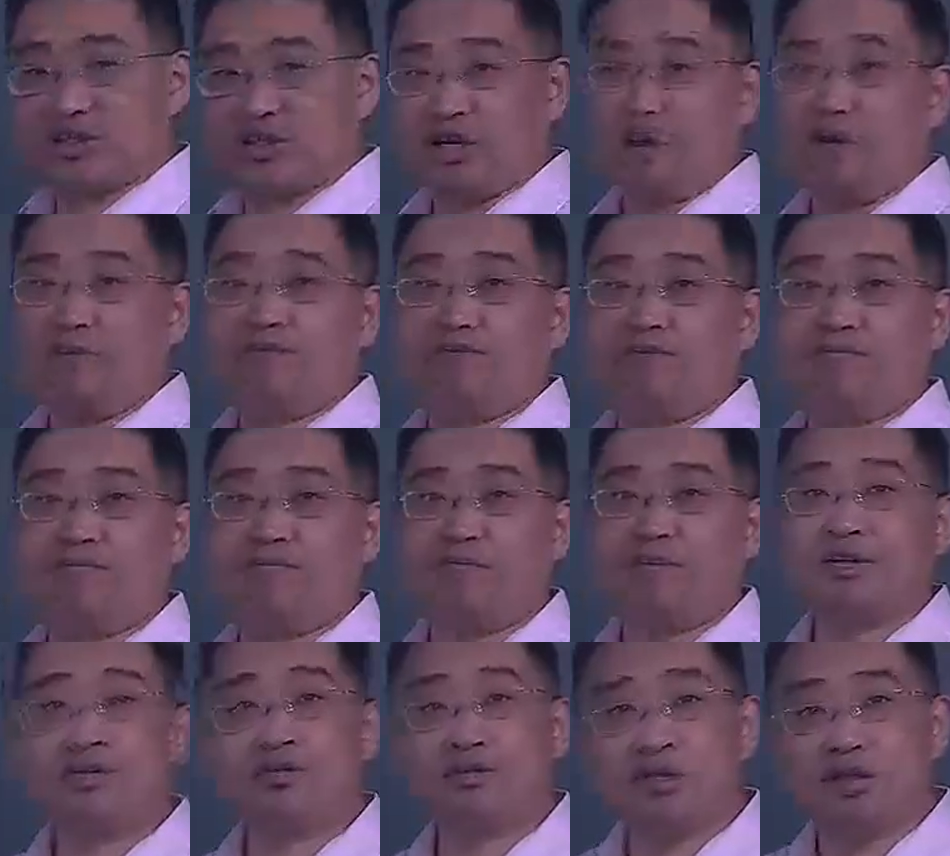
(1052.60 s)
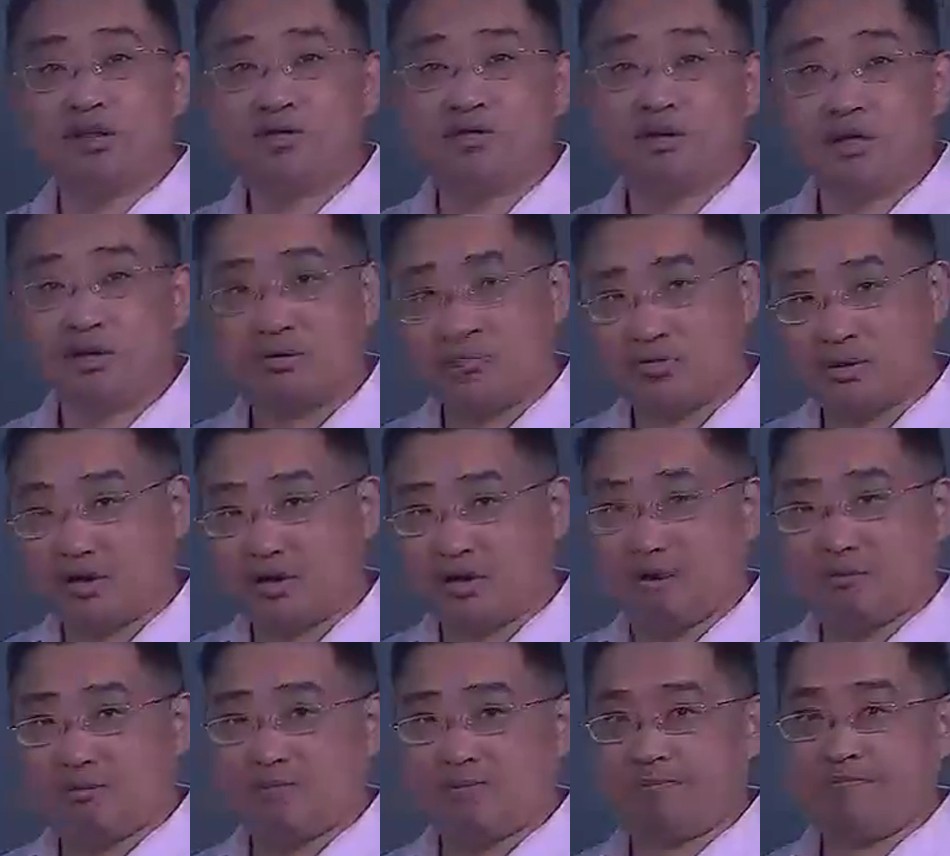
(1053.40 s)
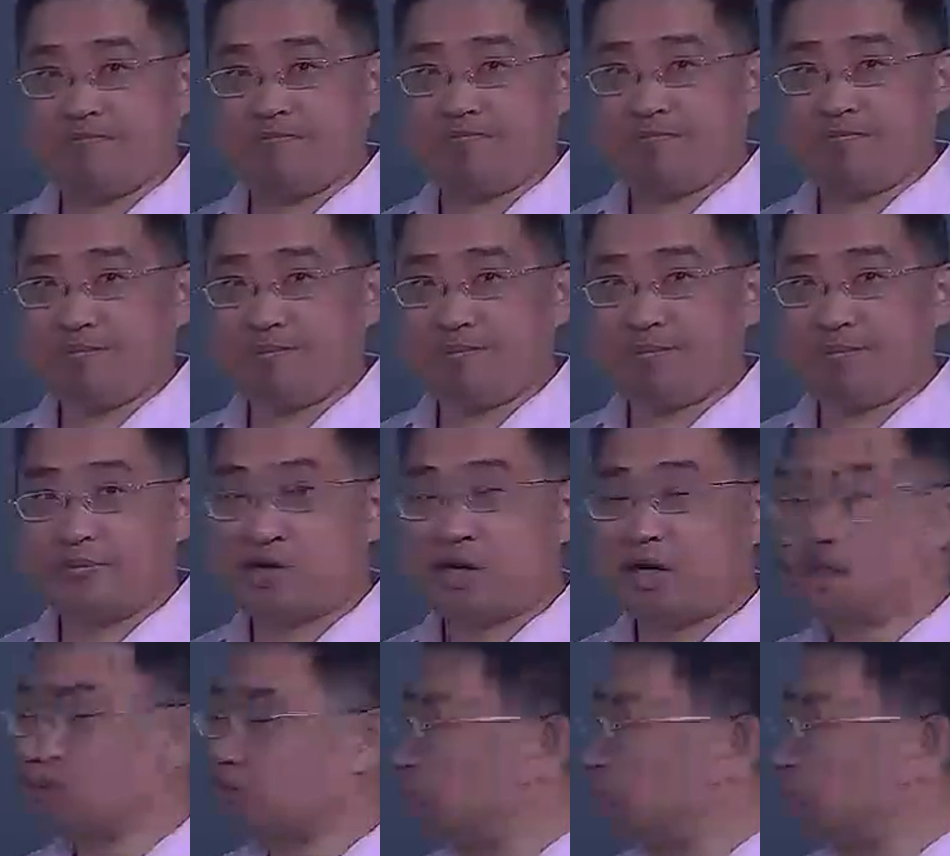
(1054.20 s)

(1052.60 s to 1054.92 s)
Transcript: 这个优先权呢越高，啊，注意哈，这